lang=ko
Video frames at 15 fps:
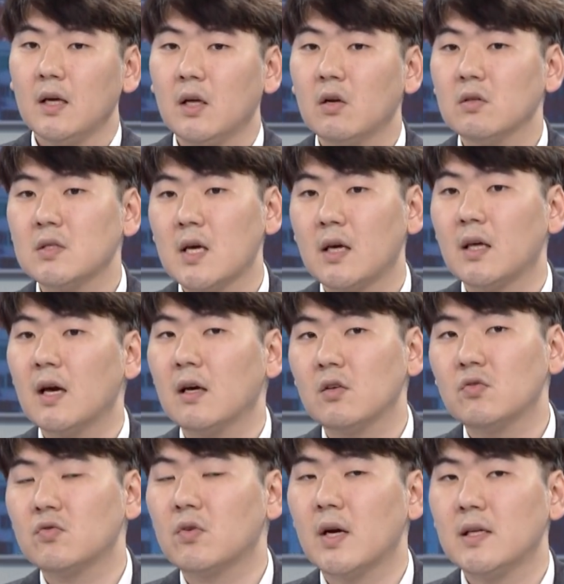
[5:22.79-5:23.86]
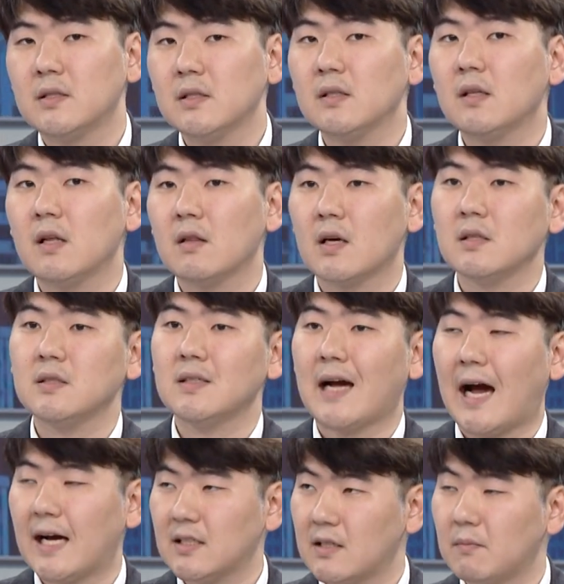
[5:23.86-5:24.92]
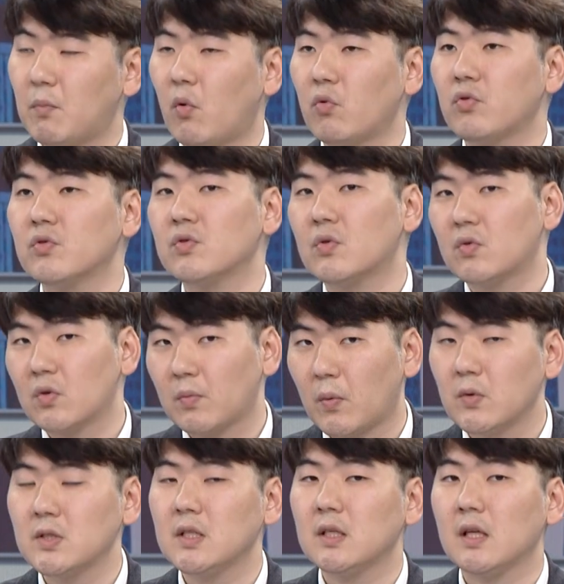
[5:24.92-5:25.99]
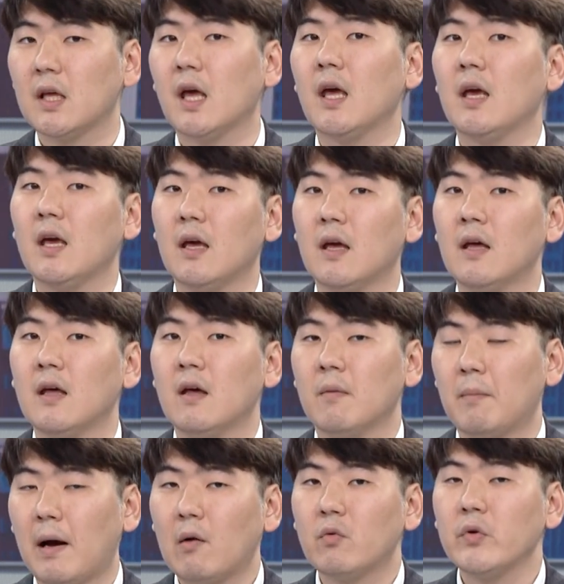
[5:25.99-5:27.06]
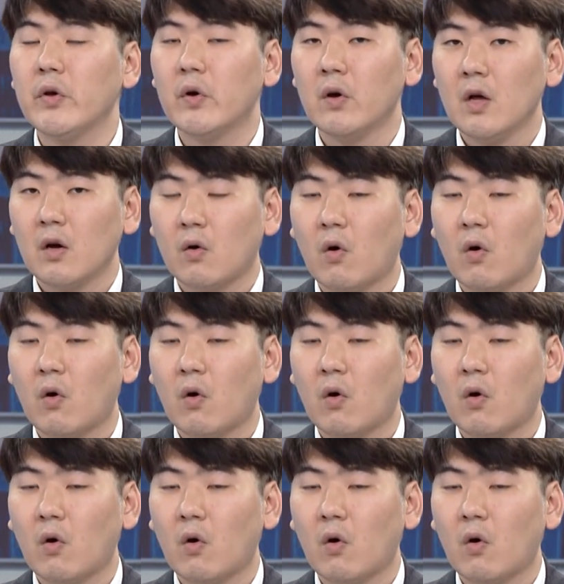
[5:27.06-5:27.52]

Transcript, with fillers: 이런 재계약 이슈가 있을 때는 사실 가장 보수적으로 보시는 게 맞고요.